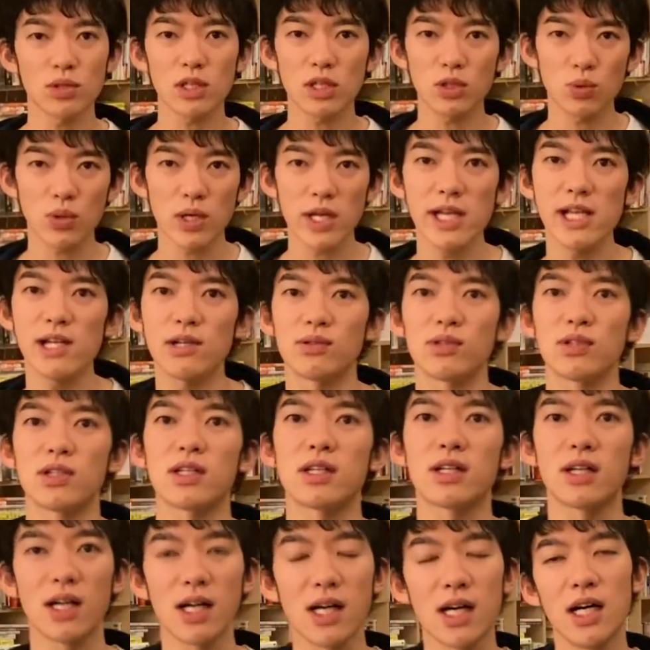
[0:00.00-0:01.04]
んなトレーニングの
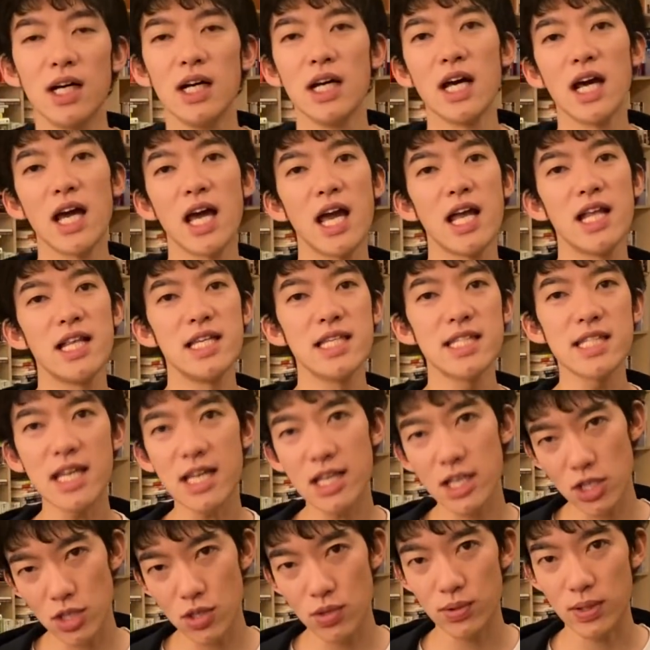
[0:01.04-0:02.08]
中から、えー、
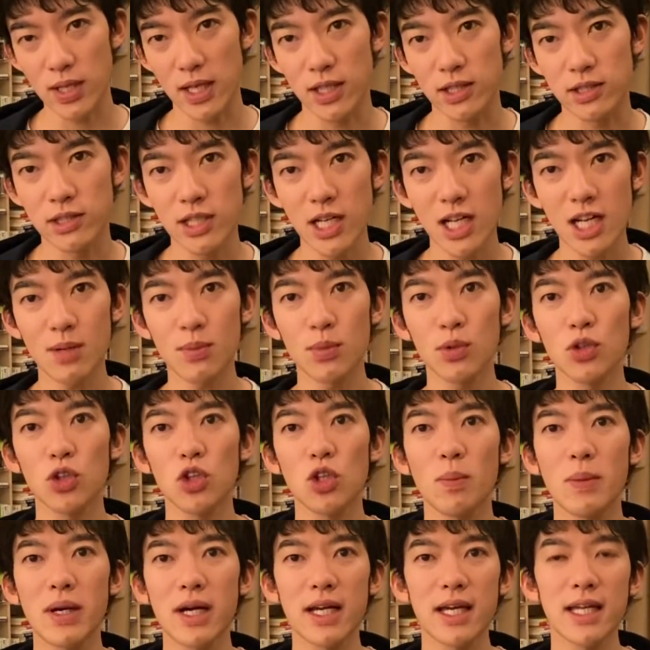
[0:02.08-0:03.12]
2009年、
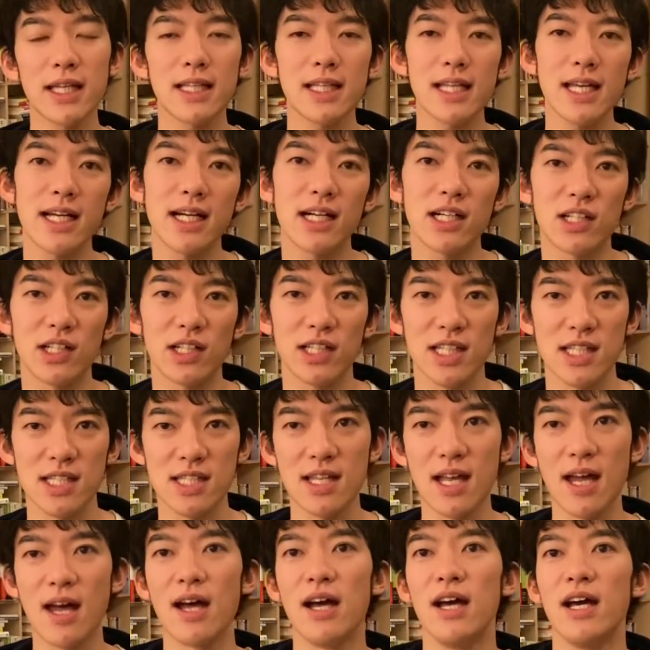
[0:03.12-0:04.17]
クレアモント・マッケナ大学がです
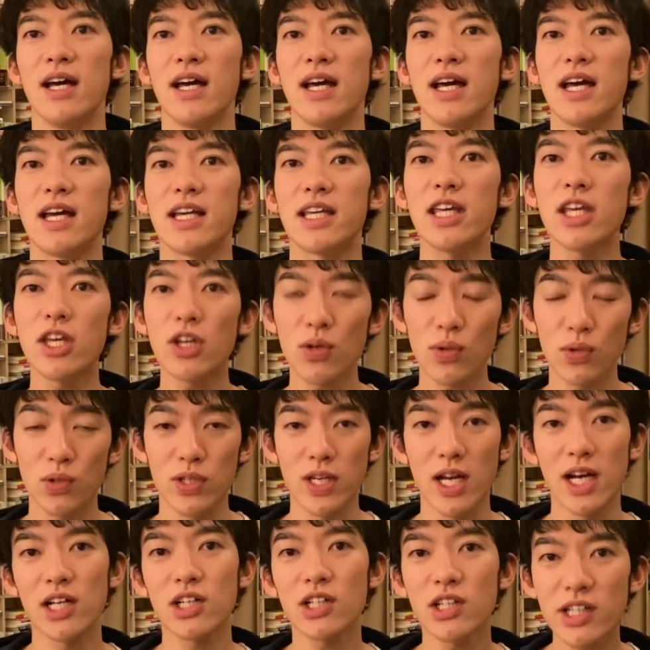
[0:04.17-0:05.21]
ね、えー、企業の
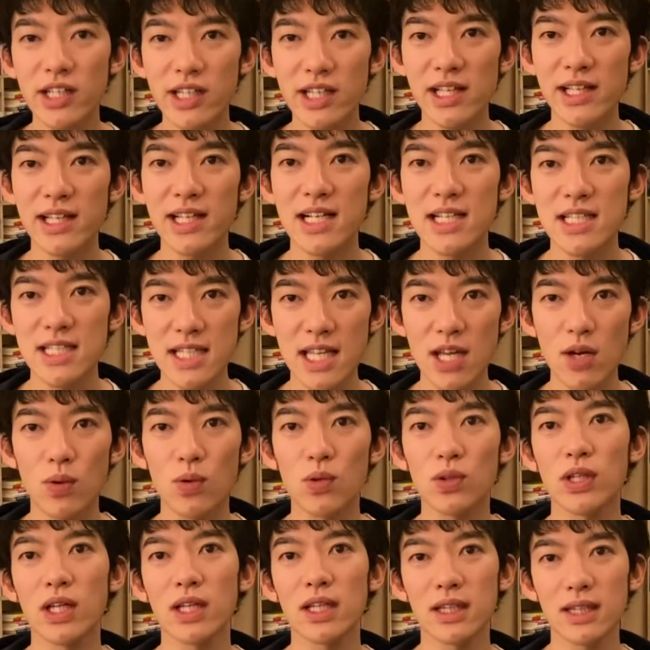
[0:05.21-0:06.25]
役員に対して
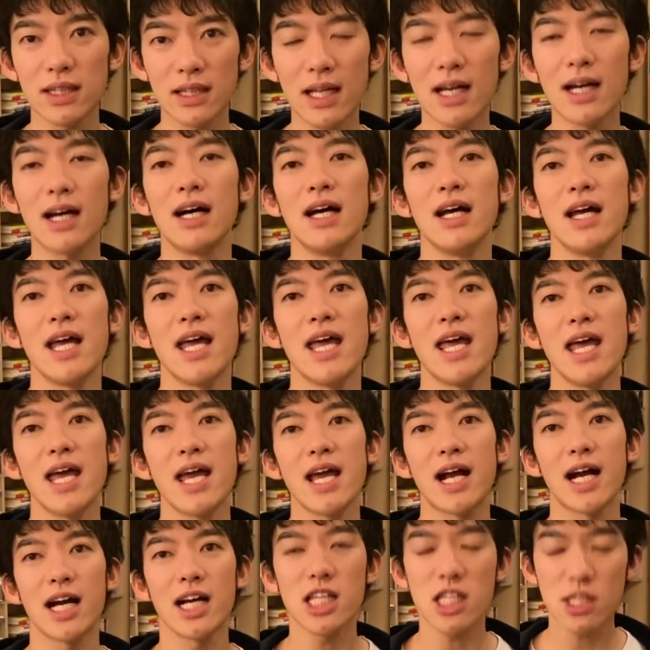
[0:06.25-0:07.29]
行った、
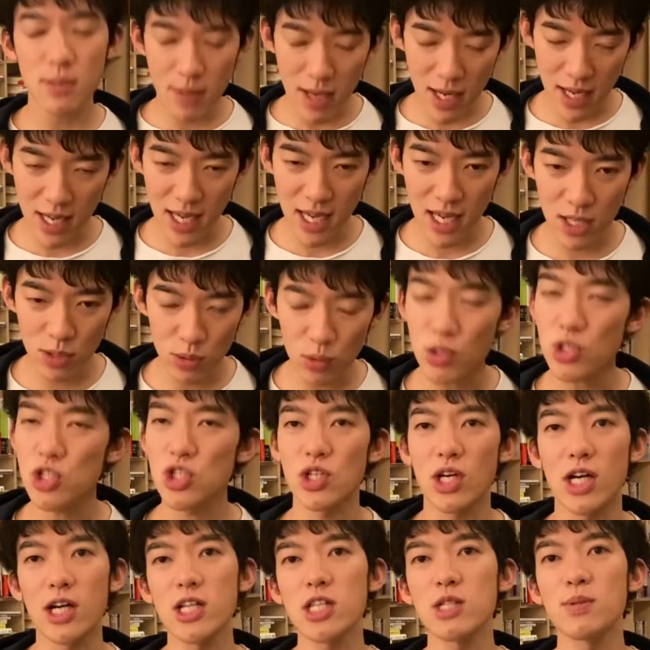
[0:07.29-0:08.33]
えー、カリスマ、えー、独自
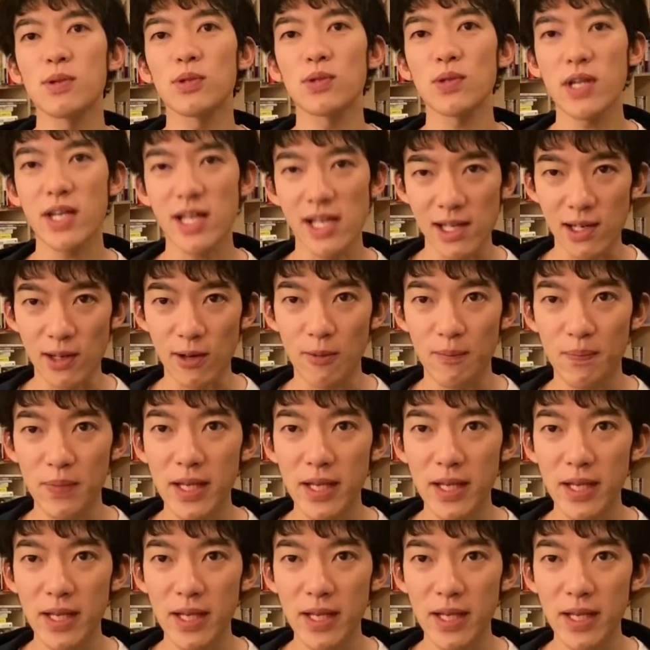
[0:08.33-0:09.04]
のカリスマトレーニング。